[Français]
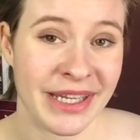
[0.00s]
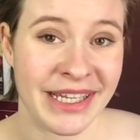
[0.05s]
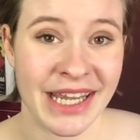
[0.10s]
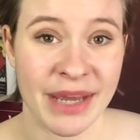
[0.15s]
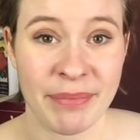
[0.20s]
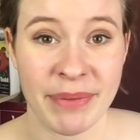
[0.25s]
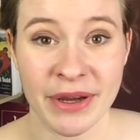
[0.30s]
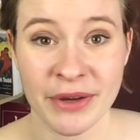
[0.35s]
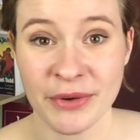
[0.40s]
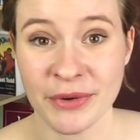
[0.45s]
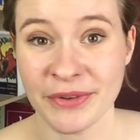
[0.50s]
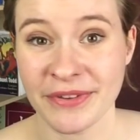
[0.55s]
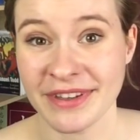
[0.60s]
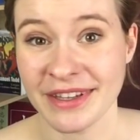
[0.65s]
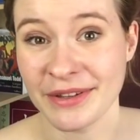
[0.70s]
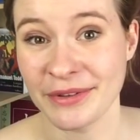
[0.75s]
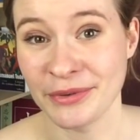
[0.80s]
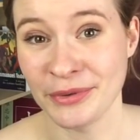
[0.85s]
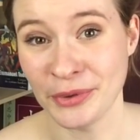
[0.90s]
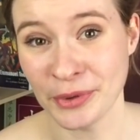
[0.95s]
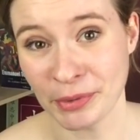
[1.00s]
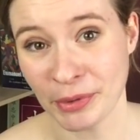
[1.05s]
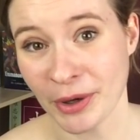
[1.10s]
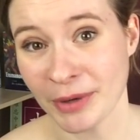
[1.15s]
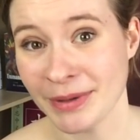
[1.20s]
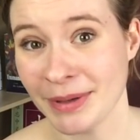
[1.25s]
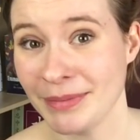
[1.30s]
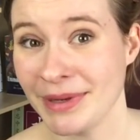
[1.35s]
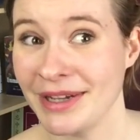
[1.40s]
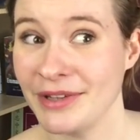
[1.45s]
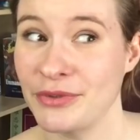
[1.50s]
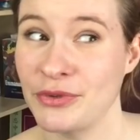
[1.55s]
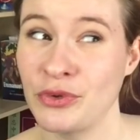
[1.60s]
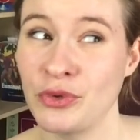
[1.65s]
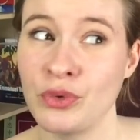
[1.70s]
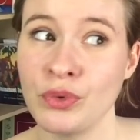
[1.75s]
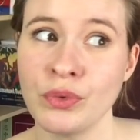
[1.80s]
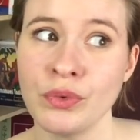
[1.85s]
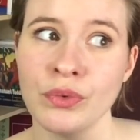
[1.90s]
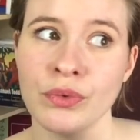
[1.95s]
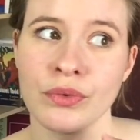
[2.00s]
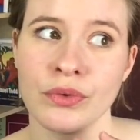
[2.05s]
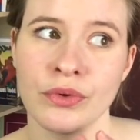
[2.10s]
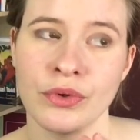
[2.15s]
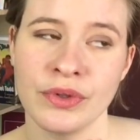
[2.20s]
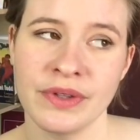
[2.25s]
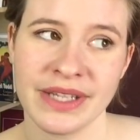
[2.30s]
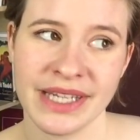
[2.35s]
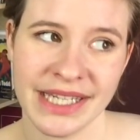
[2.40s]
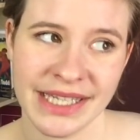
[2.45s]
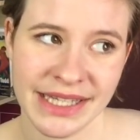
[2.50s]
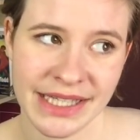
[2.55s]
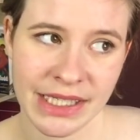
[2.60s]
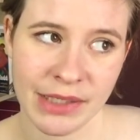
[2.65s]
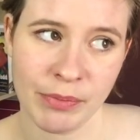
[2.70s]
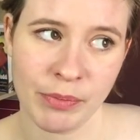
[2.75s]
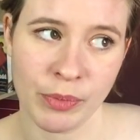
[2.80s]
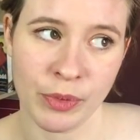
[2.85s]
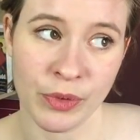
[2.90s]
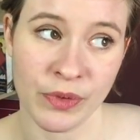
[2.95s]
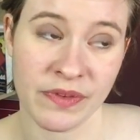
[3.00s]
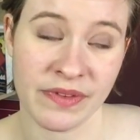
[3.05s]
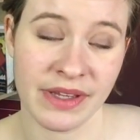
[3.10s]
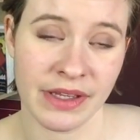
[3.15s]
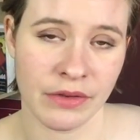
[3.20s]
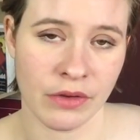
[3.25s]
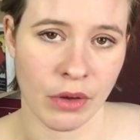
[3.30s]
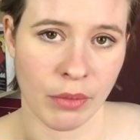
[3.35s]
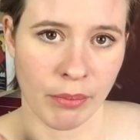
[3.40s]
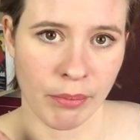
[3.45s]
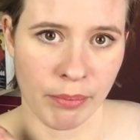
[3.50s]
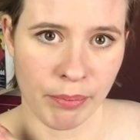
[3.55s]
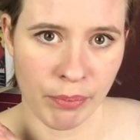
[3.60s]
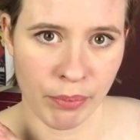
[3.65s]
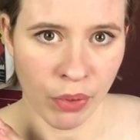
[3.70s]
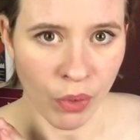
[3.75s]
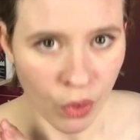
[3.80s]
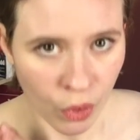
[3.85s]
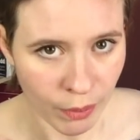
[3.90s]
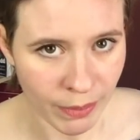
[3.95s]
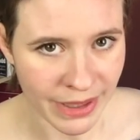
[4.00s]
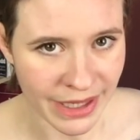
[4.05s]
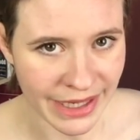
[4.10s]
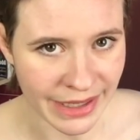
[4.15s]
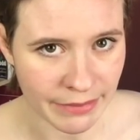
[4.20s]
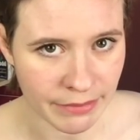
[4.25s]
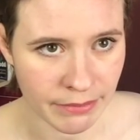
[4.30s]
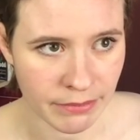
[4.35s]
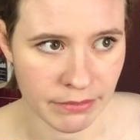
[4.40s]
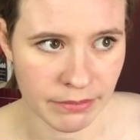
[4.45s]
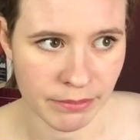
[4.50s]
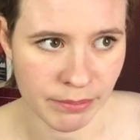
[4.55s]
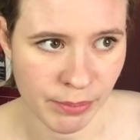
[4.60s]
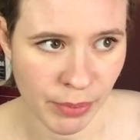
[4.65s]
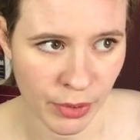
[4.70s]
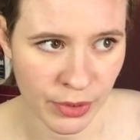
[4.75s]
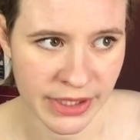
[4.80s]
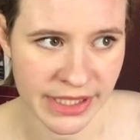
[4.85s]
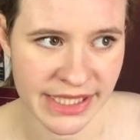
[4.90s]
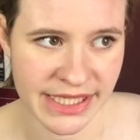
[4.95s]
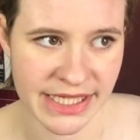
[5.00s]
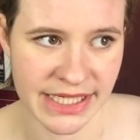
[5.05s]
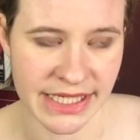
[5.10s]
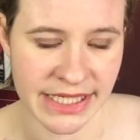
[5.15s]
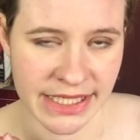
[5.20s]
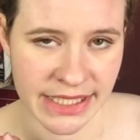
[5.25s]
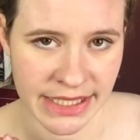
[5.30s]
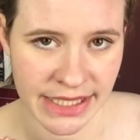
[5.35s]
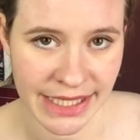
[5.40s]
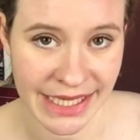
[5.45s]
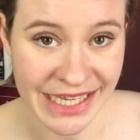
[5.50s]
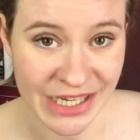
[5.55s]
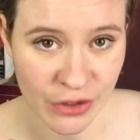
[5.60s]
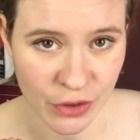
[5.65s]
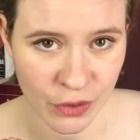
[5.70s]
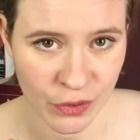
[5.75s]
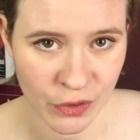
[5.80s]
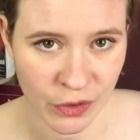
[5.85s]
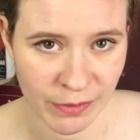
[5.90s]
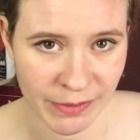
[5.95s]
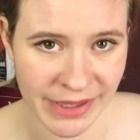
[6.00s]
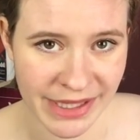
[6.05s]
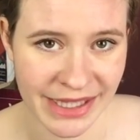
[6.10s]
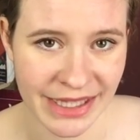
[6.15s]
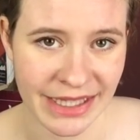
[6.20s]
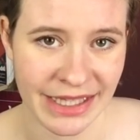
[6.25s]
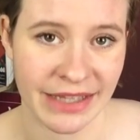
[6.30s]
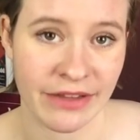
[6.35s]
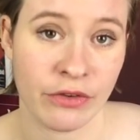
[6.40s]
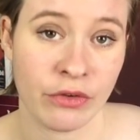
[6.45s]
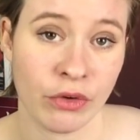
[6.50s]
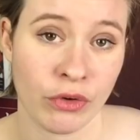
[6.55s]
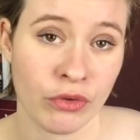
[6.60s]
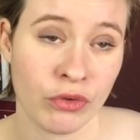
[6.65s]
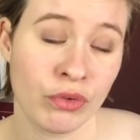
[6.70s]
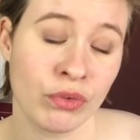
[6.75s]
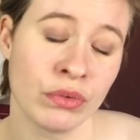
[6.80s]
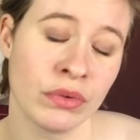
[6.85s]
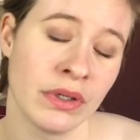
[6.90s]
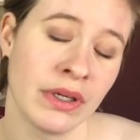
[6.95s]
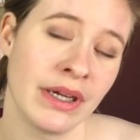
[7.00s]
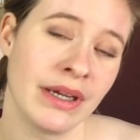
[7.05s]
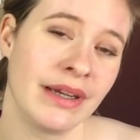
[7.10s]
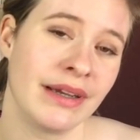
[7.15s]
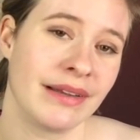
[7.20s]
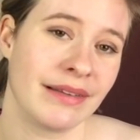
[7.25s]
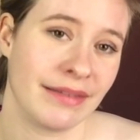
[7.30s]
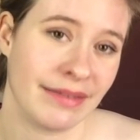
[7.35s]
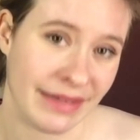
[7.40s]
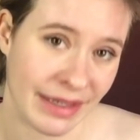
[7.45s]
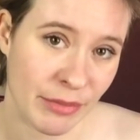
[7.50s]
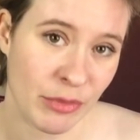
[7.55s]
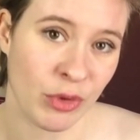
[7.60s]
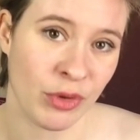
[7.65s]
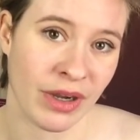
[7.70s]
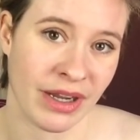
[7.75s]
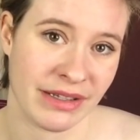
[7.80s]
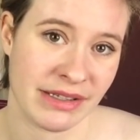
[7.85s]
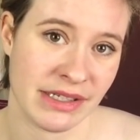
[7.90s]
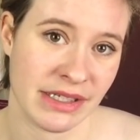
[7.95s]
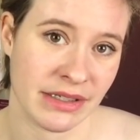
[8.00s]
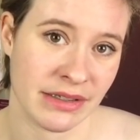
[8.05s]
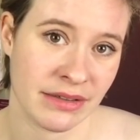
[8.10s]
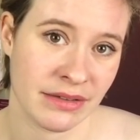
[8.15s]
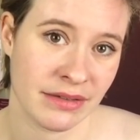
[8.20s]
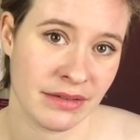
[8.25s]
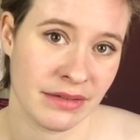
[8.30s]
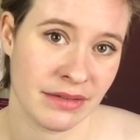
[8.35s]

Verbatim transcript: il n'y a pas que ces deux problèmes-là. Tout le traité pose d'énormes problèmes politiques, économiques et surtout démocratiques.